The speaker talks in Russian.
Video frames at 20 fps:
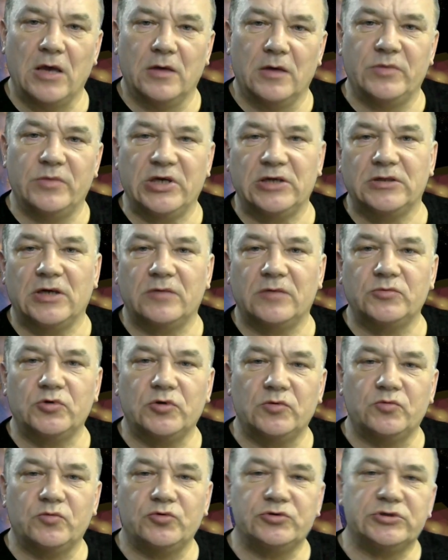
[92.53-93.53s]
Передо
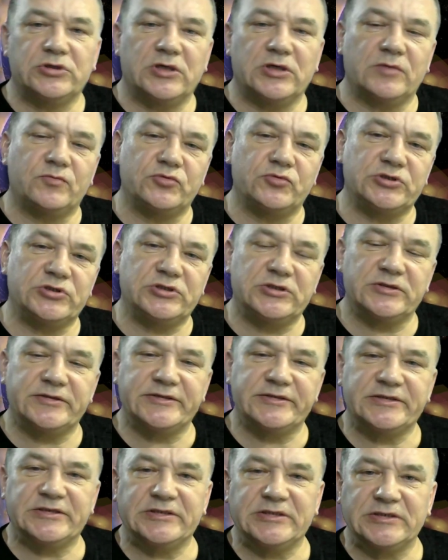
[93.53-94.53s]
мной будто
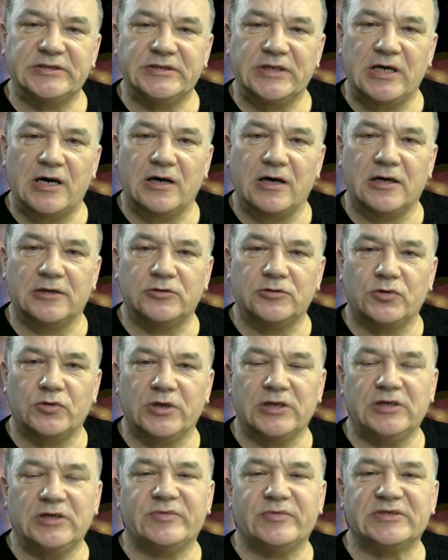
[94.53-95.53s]
опустилась стена,
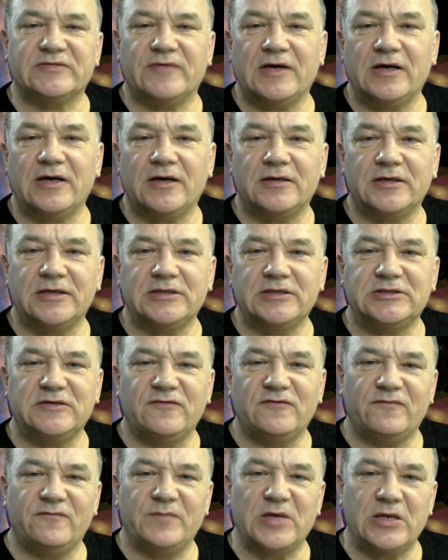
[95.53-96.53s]
которая не позволяла идти
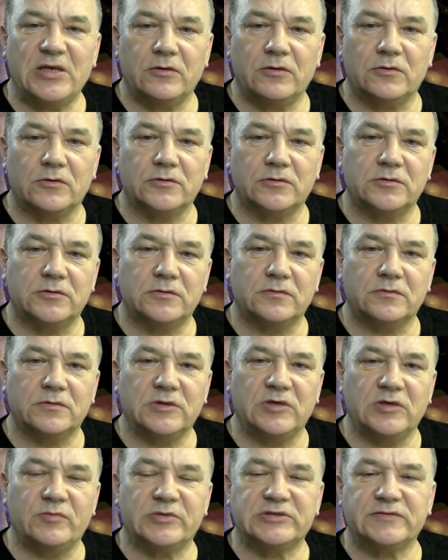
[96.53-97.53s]
вперед,
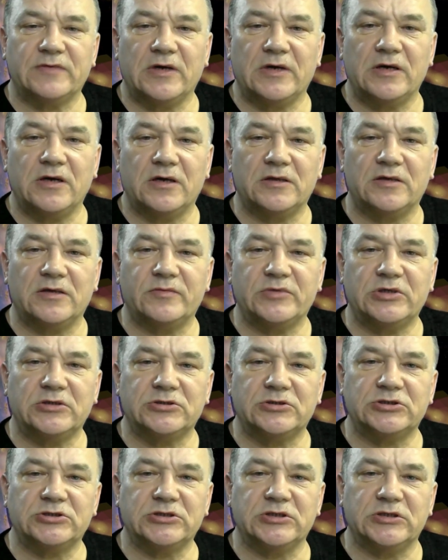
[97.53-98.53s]
не позволяла
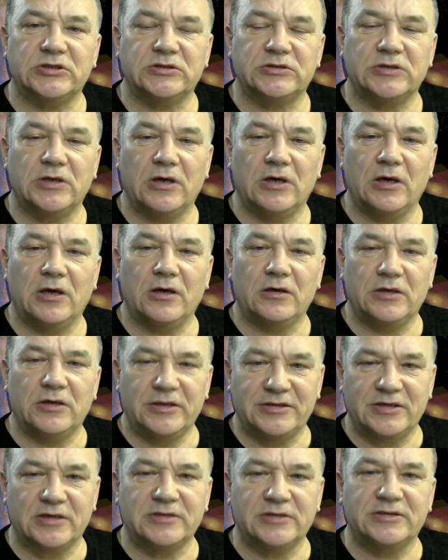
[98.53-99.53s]
мне жить.
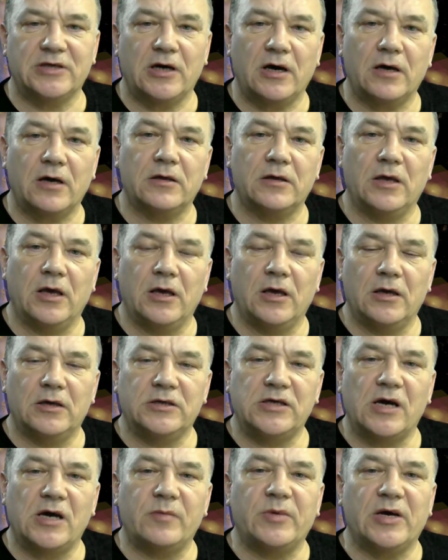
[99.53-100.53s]
И тогда
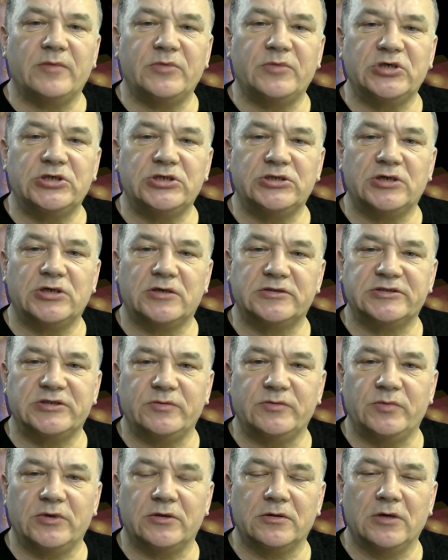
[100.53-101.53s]
я пообещал
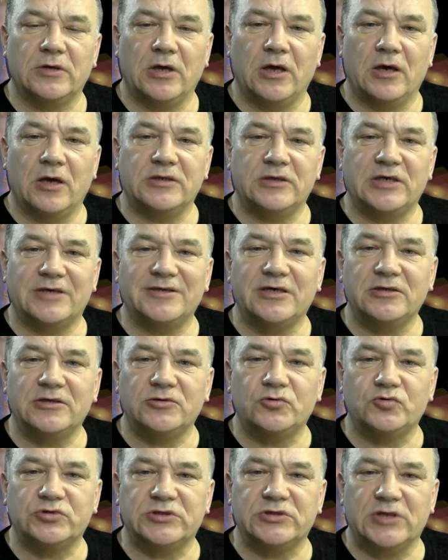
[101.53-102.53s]
себе, я
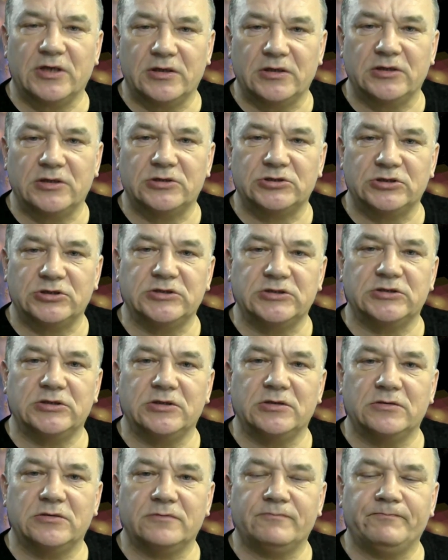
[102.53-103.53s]
найду знание
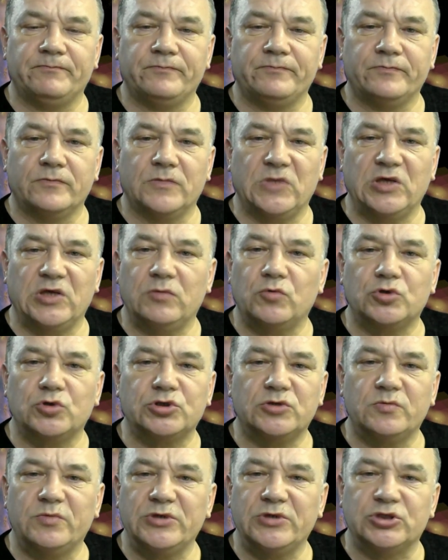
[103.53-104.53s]
жизни. Не
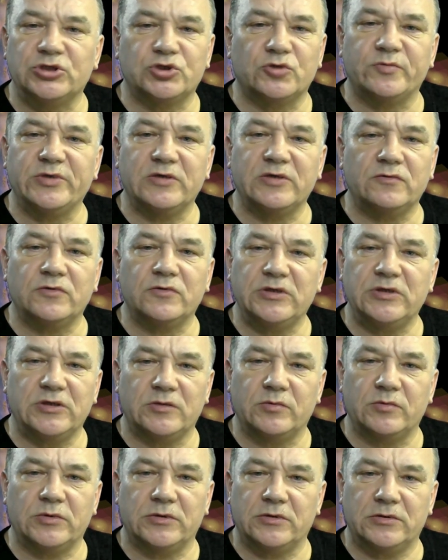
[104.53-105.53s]
может быть, чтоб его
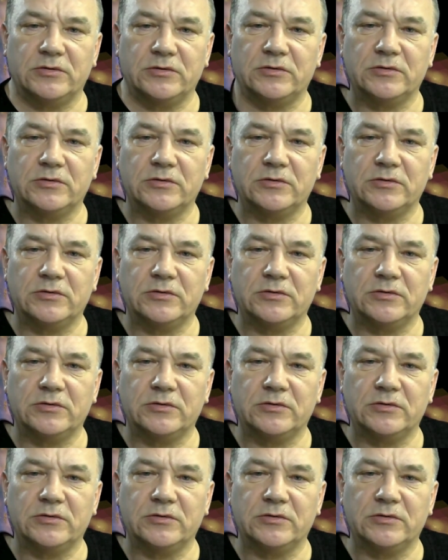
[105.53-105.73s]
не было.